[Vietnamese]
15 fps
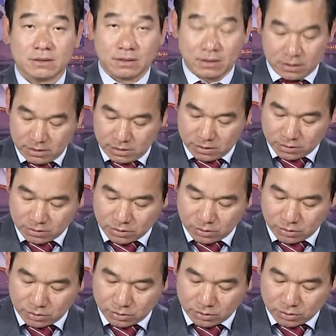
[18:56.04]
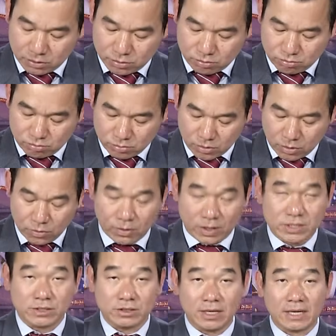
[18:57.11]
thì
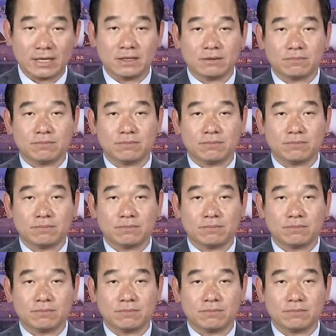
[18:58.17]
Ngoại trưởng Anh